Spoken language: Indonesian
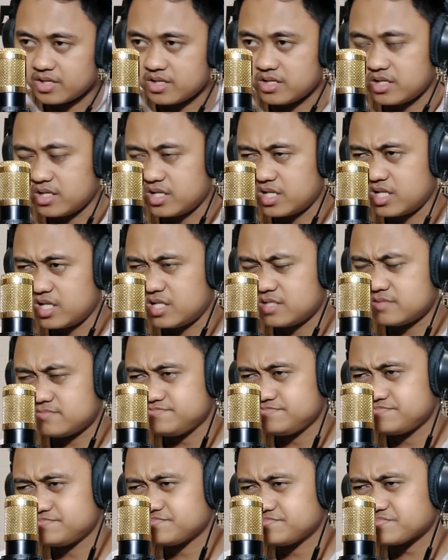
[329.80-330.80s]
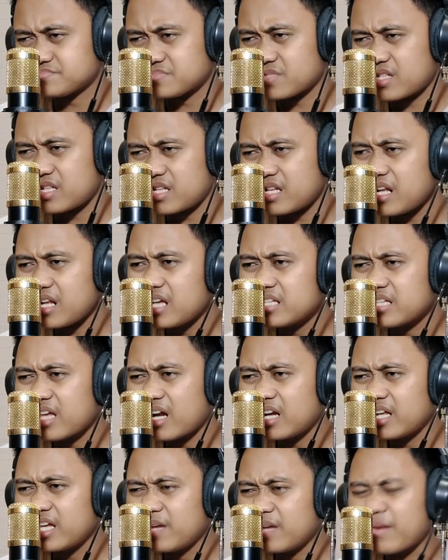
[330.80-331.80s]
uh,
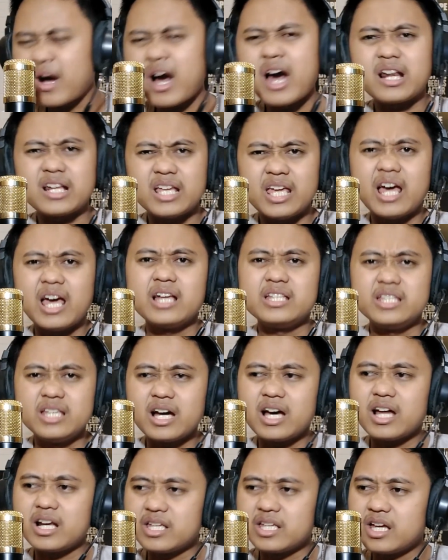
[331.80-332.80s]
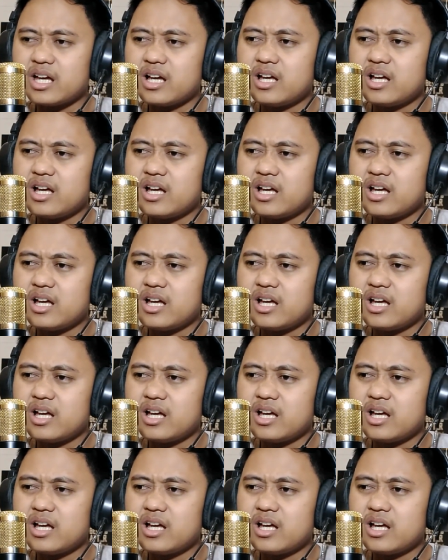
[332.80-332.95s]
saling menghargai aja kali